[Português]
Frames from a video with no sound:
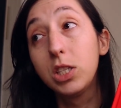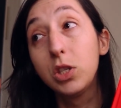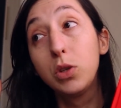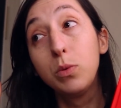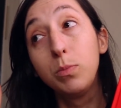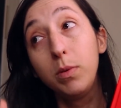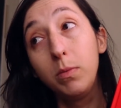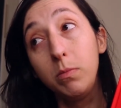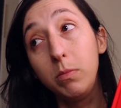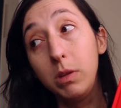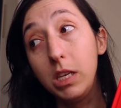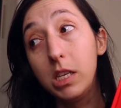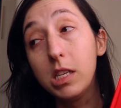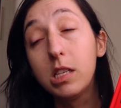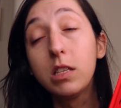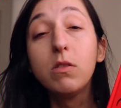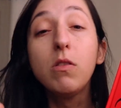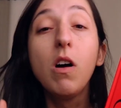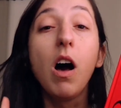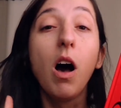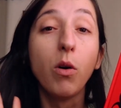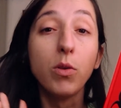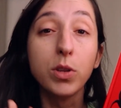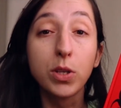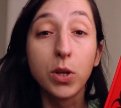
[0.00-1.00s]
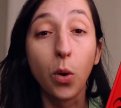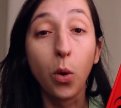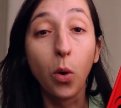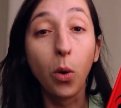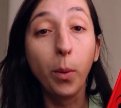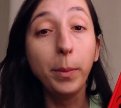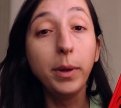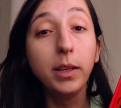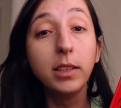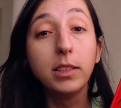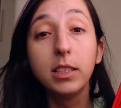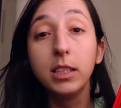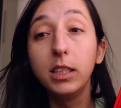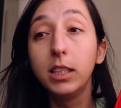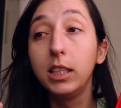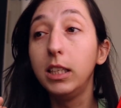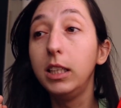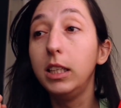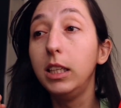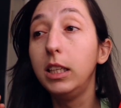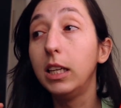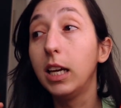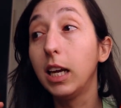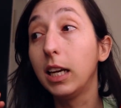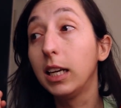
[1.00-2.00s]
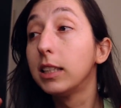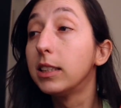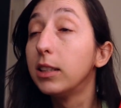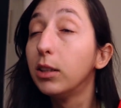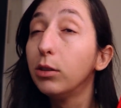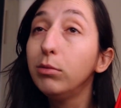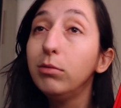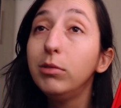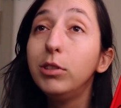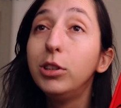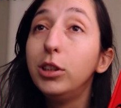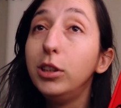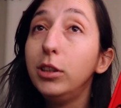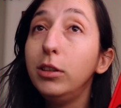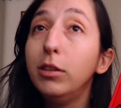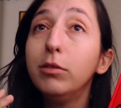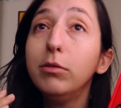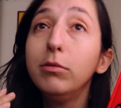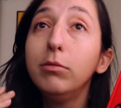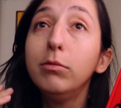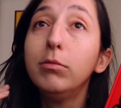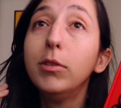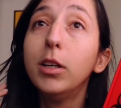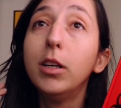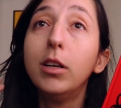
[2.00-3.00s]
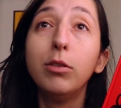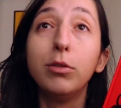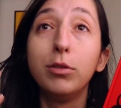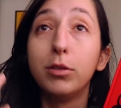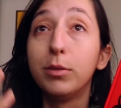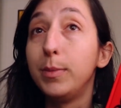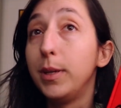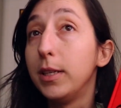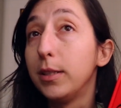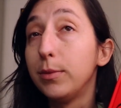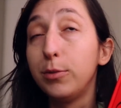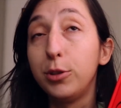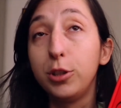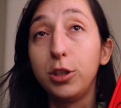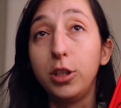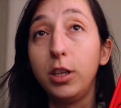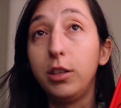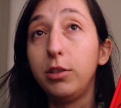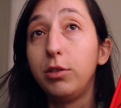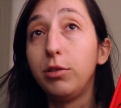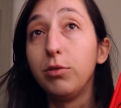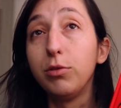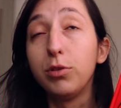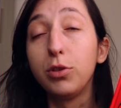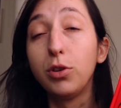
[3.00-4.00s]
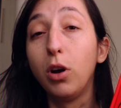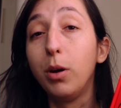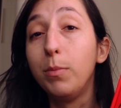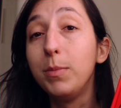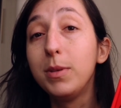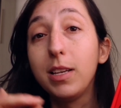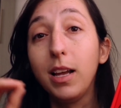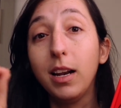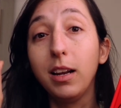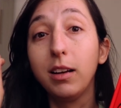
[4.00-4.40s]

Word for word: submisso aos homens e que elas não tinham os mesmos direitos que os homens.